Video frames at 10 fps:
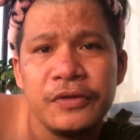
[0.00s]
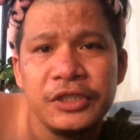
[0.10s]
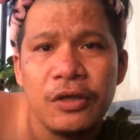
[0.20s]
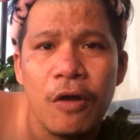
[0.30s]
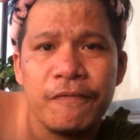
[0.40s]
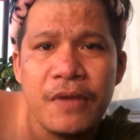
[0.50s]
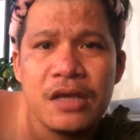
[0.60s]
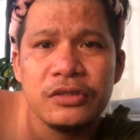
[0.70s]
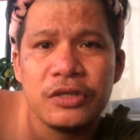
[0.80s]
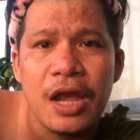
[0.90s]
Focusing
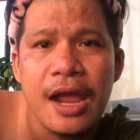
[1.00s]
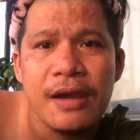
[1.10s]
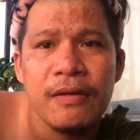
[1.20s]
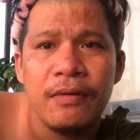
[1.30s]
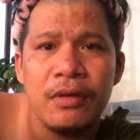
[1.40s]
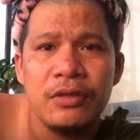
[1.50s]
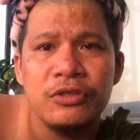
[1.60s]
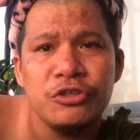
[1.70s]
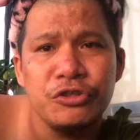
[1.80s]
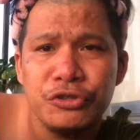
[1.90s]
Official
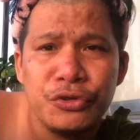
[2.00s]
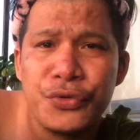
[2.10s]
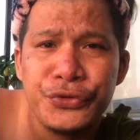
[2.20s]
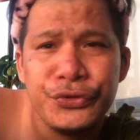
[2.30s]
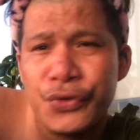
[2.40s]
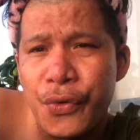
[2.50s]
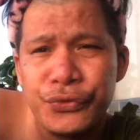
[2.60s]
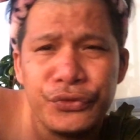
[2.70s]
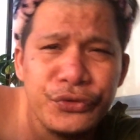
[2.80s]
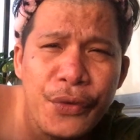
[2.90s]
you
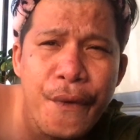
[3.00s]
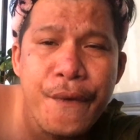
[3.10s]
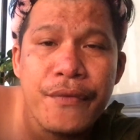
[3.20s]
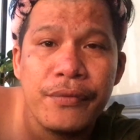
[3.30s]
you yo